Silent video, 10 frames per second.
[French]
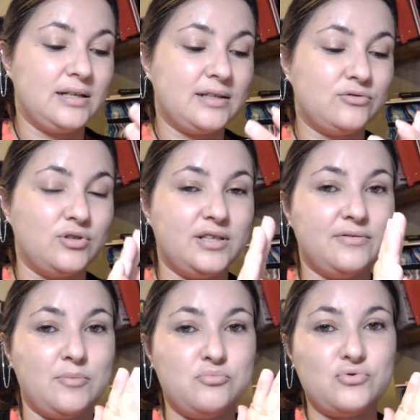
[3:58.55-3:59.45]

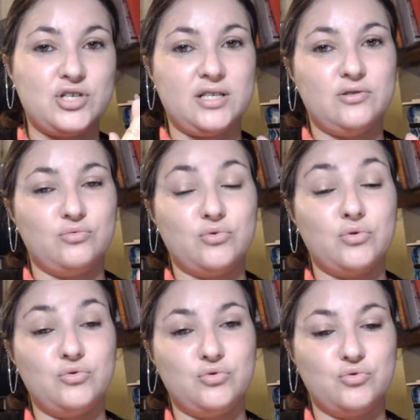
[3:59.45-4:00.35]
l'atelier va bouger, donc
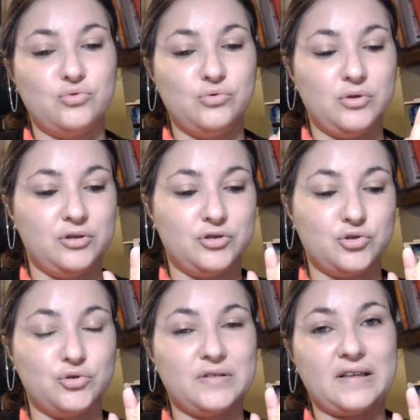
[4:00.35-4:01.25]
du coup
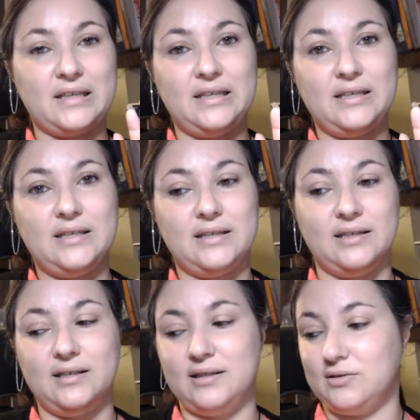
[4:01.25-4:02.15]
je trie
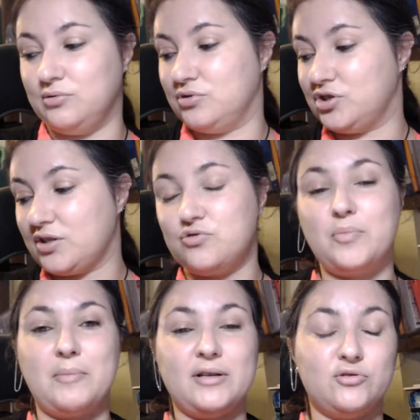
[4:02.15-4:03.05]
et j'ai
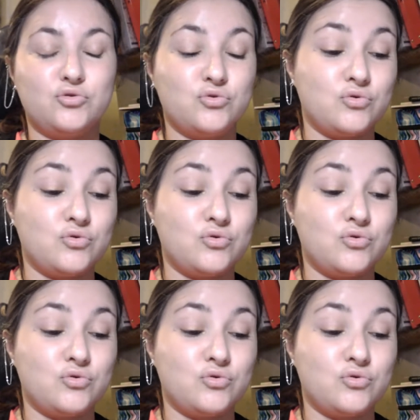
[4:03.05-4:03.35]
reçu pas mal de